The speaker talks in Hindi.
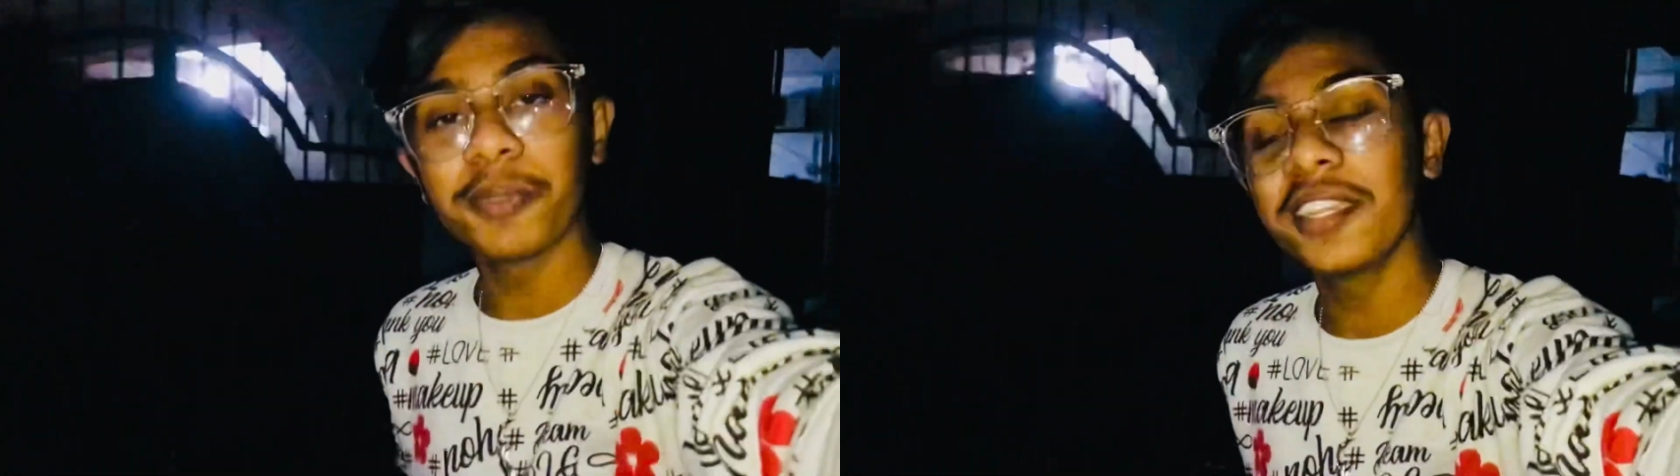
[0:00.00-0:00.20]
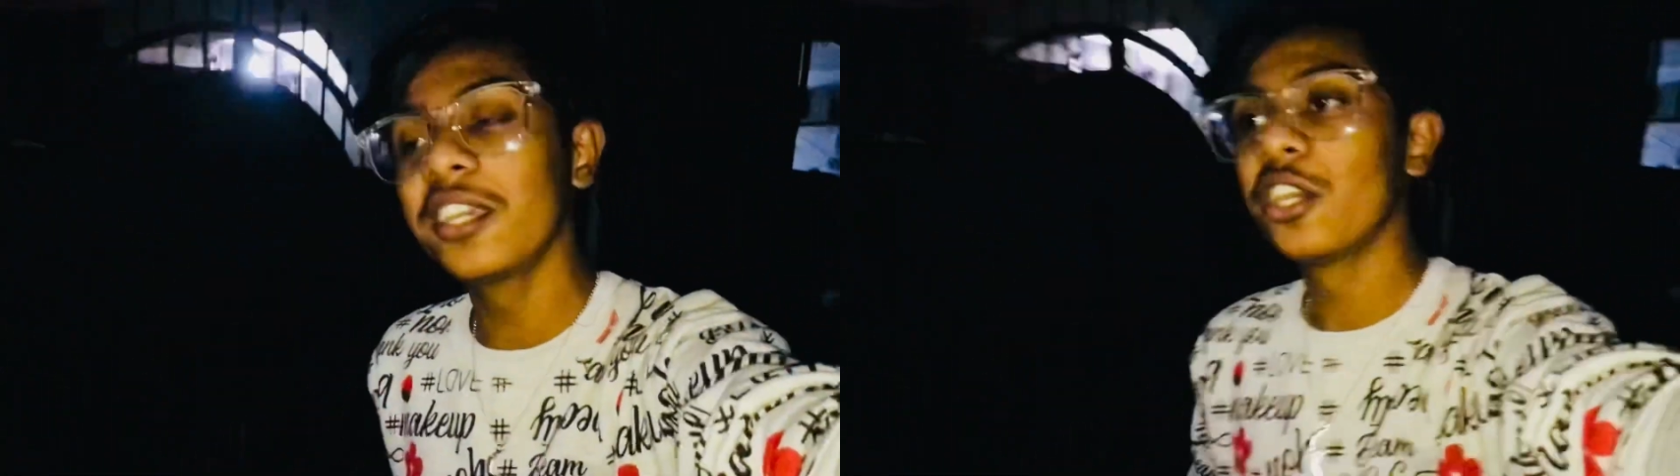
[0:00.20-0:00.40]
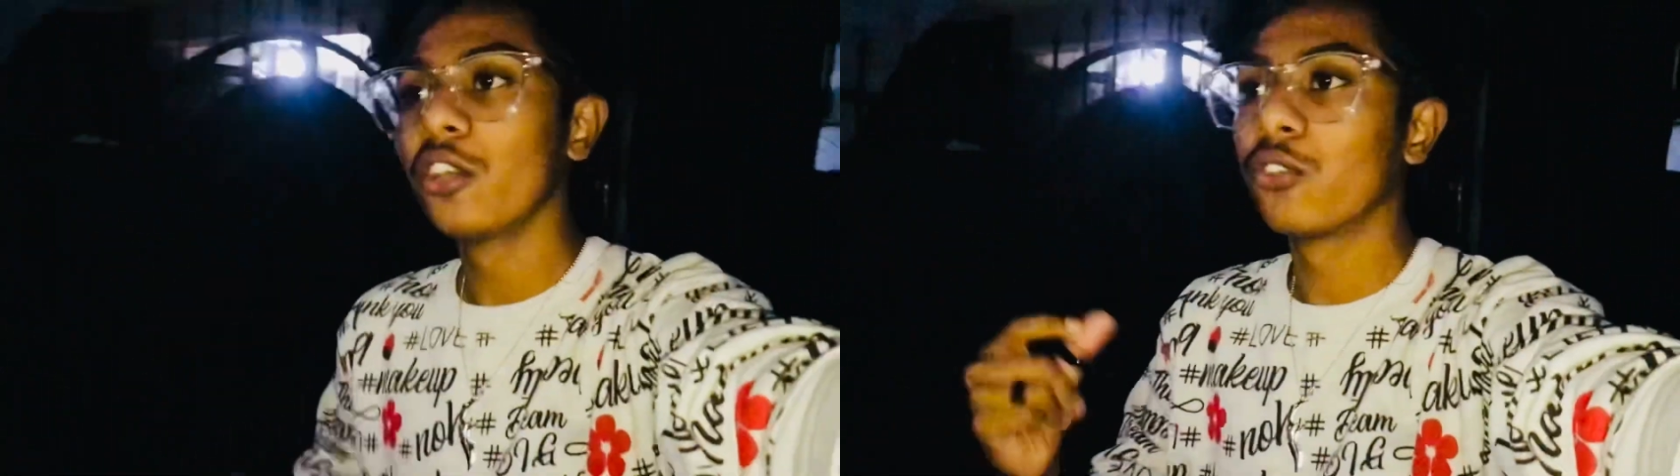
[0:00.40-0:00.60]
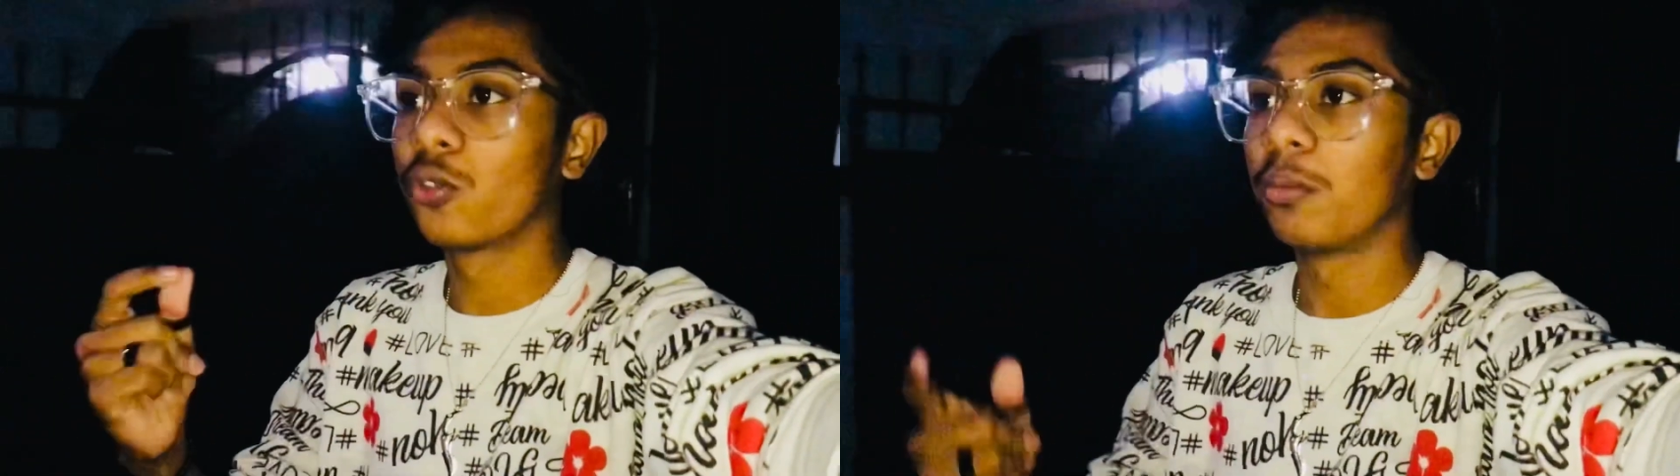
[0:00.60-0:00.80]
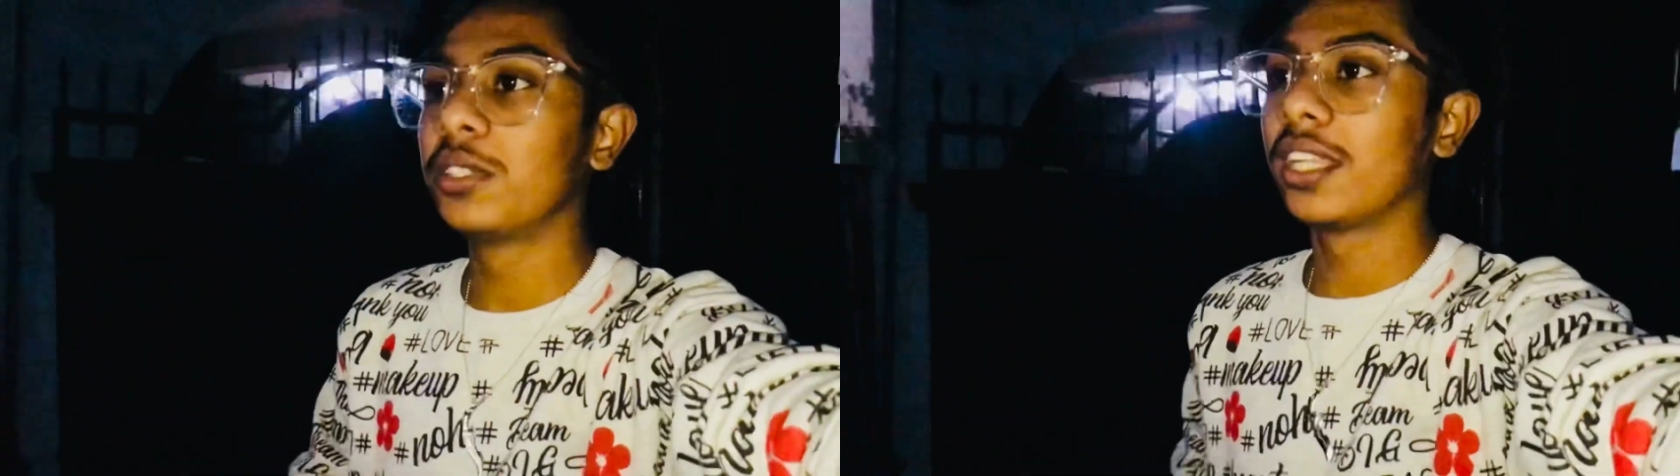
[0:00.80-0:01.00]
पे तो
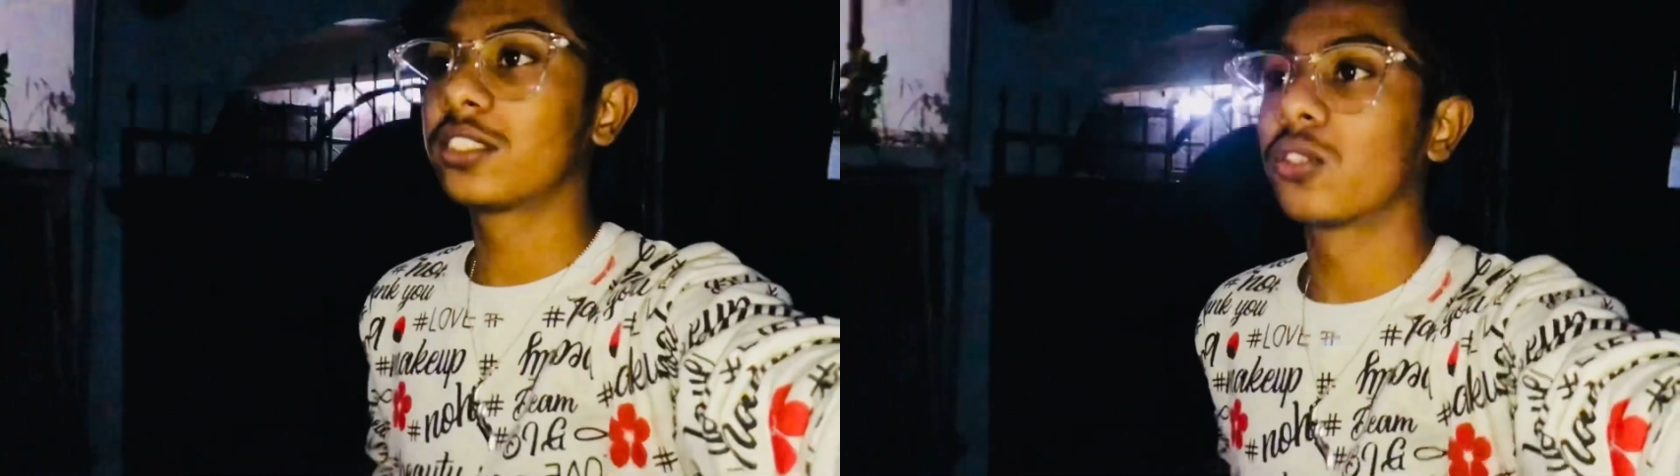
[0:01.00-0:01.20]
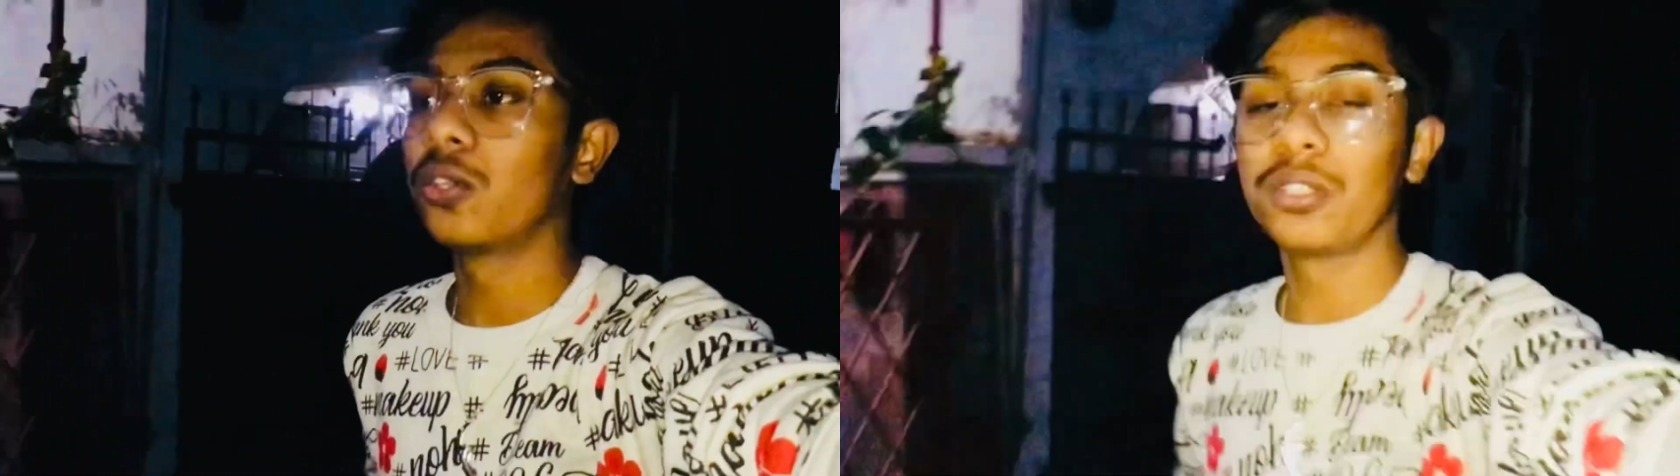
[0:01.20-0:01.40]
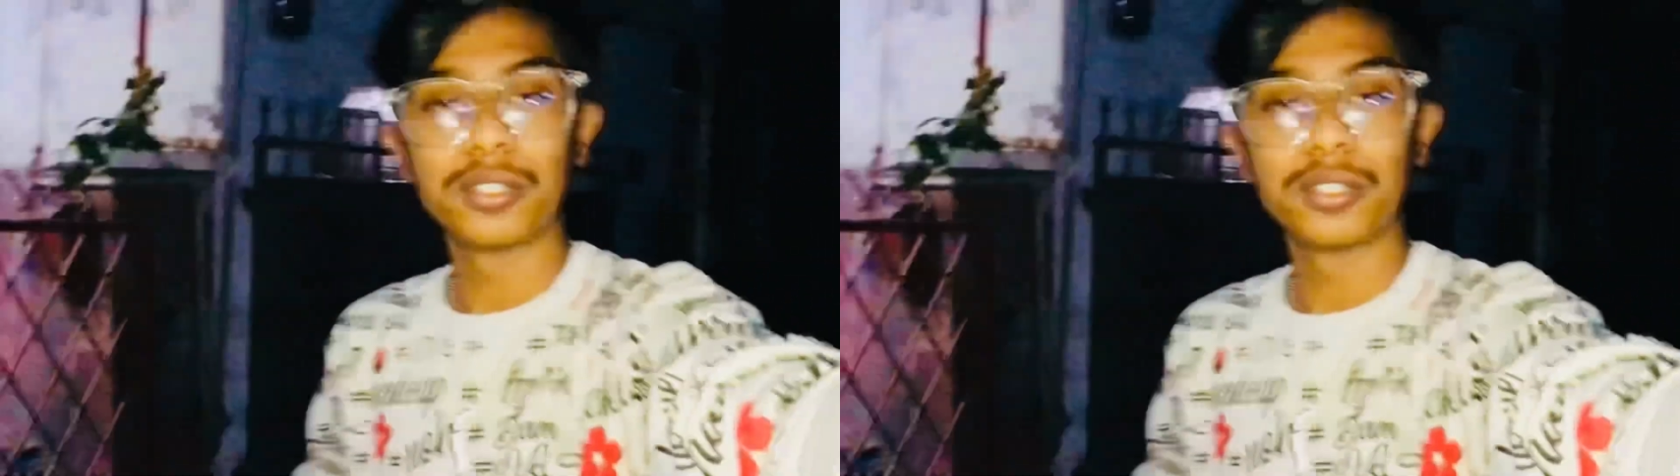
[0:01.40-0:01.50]
अब लेट्स को